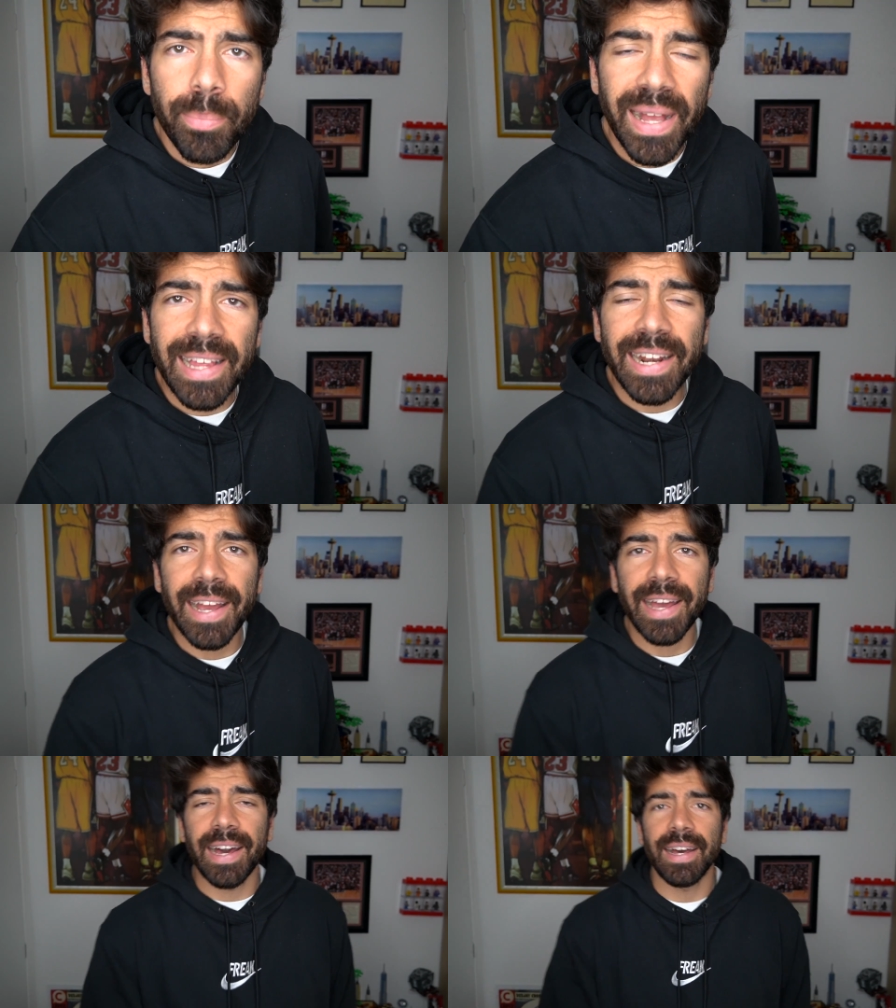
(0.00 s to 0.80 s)
Bella
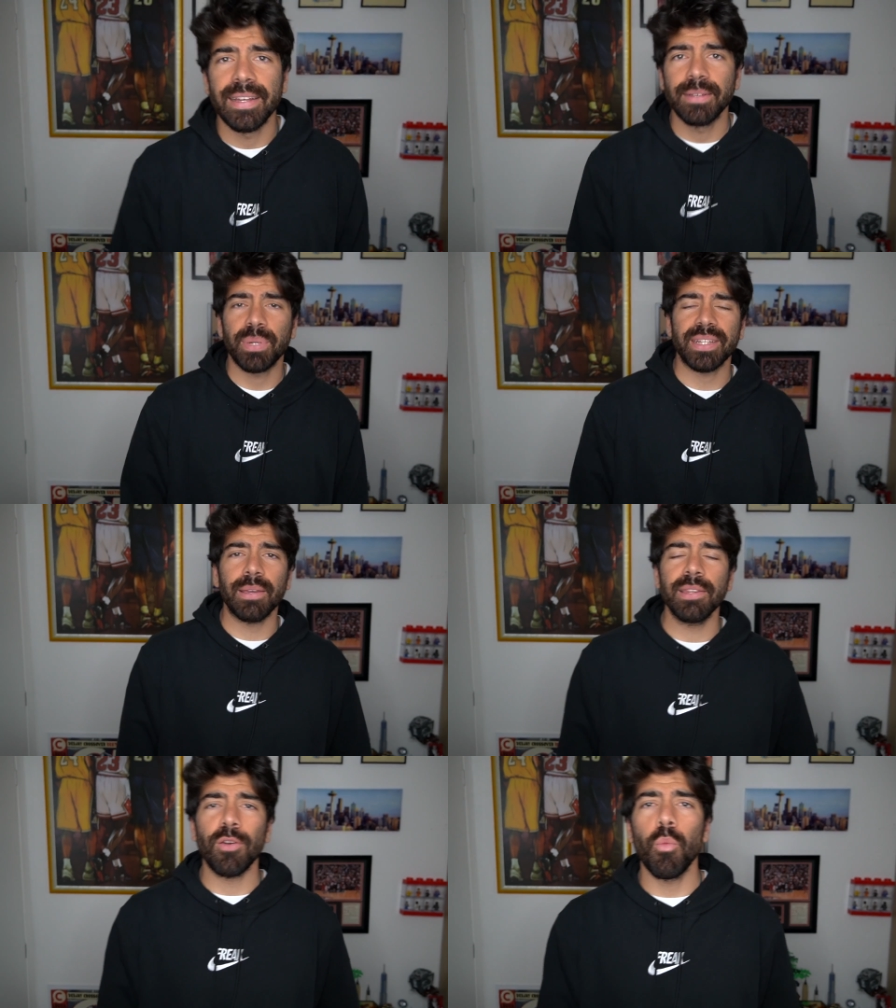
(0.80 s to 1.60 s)
raga,
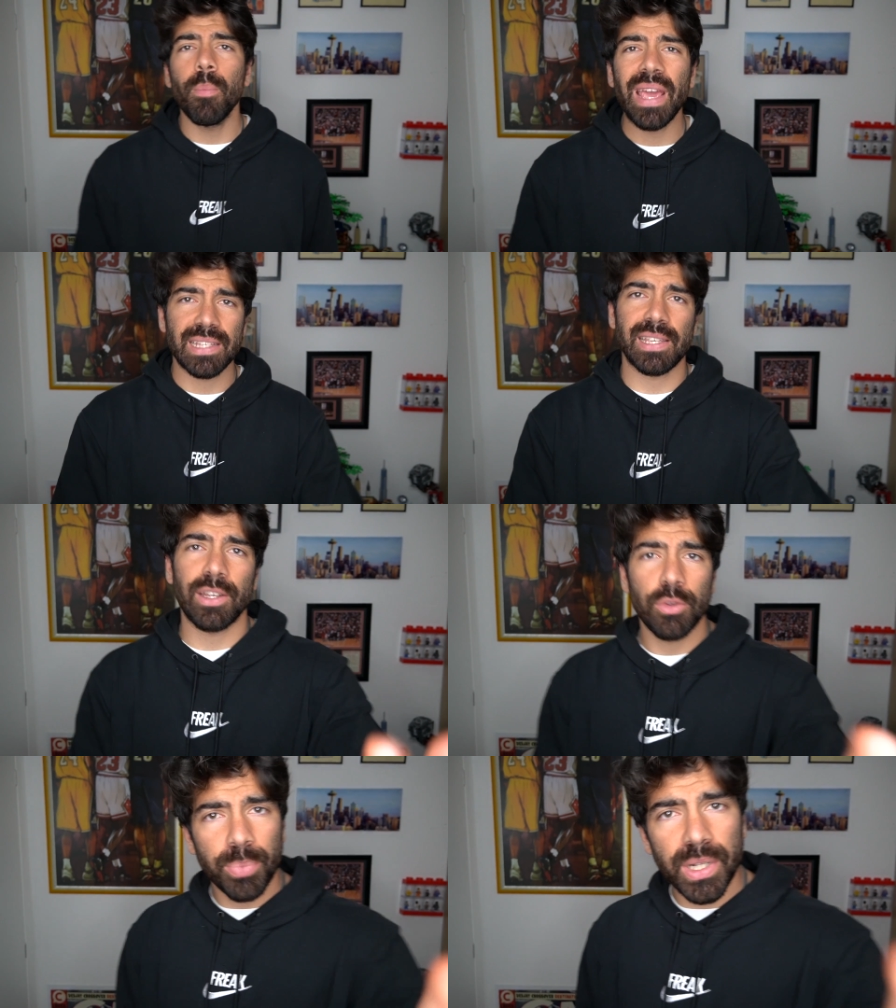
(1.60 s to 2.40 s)
praticamente un mese
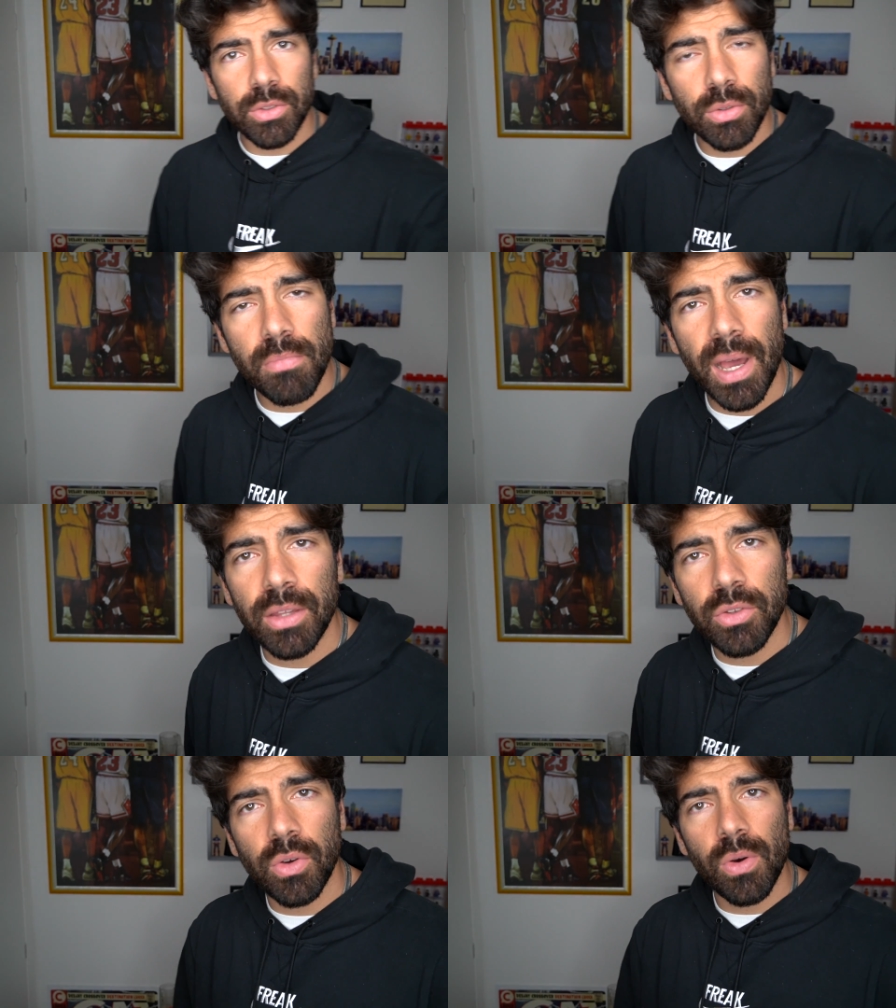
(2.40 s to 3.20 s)
che non prendo in
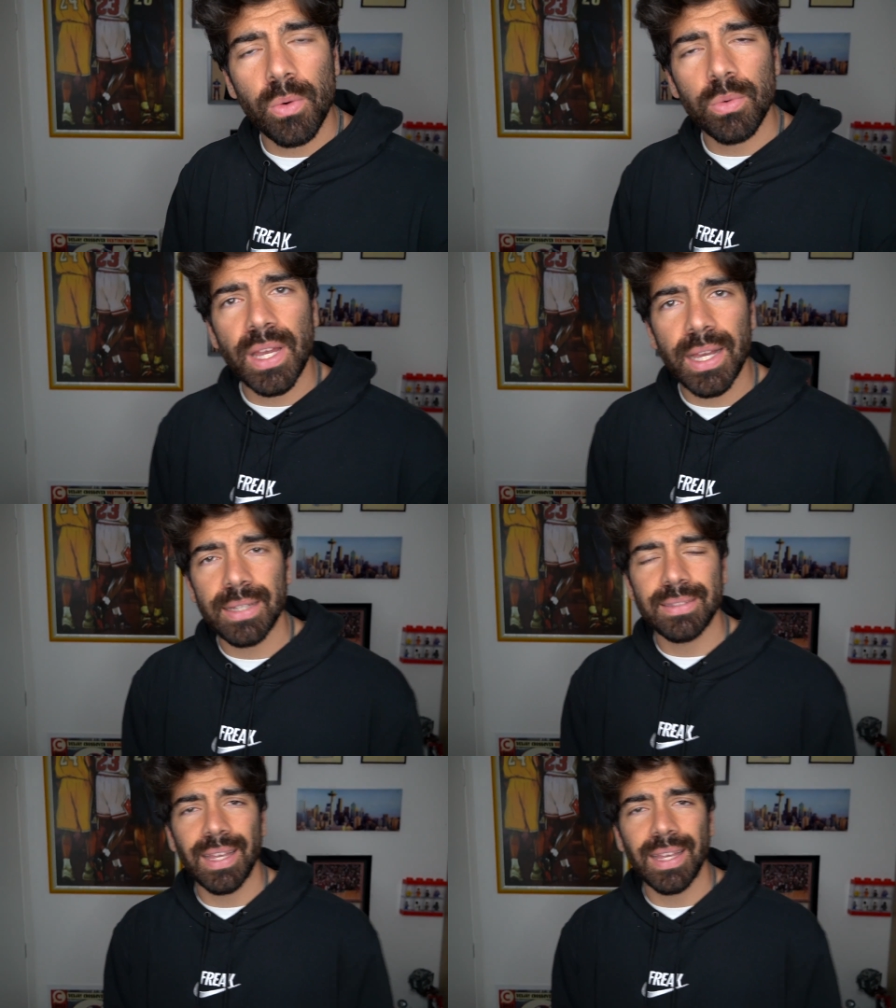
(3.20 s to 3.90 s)
mano una